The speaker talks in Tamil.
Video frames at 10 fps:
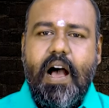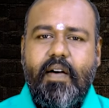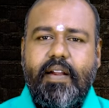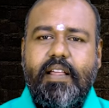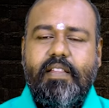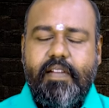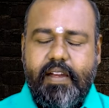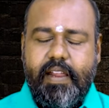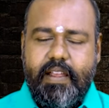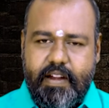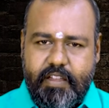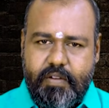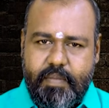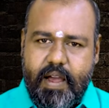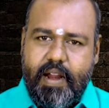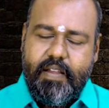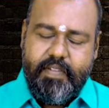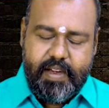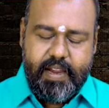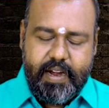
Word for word: அவருக்கு அந்த வெற்றி கிடைக்குமா இல்லை வெற்றி